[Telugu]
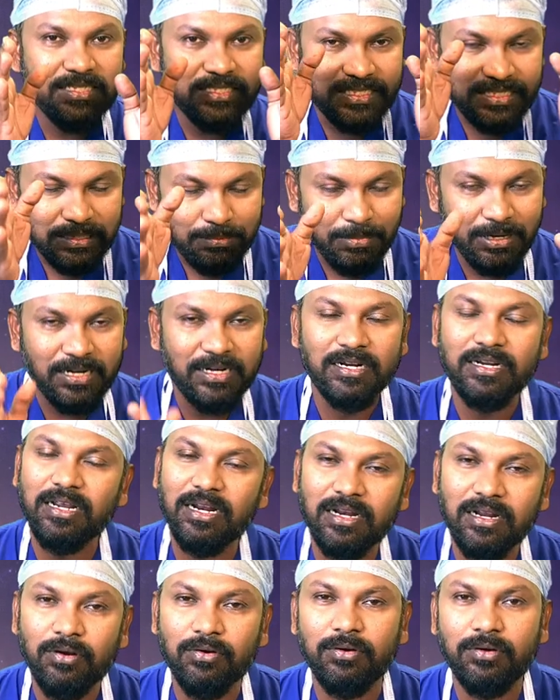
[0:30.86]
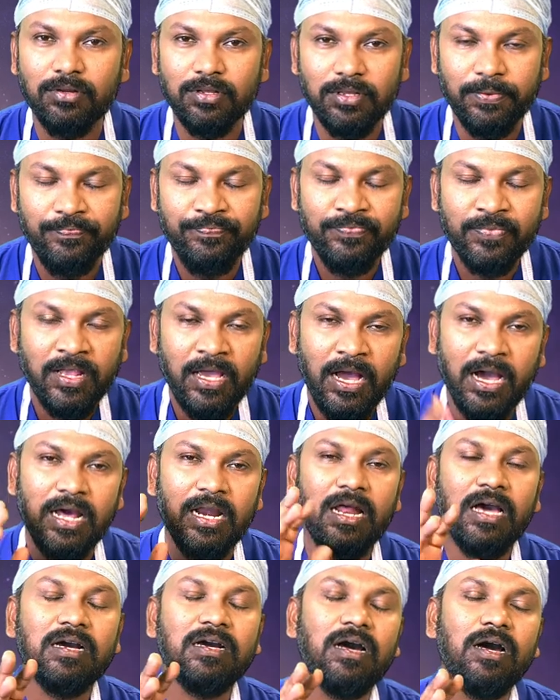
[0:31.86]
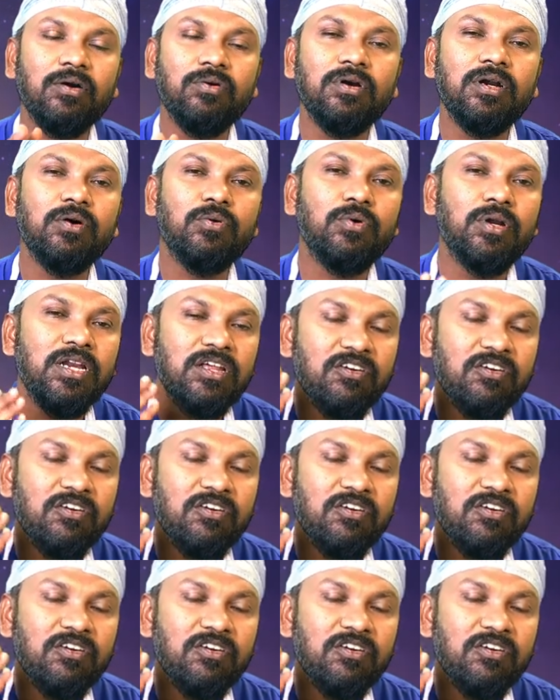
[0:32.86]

సిమెట్రికల్గా ఉంటుంది అలా కాకుండా ఓన్లీ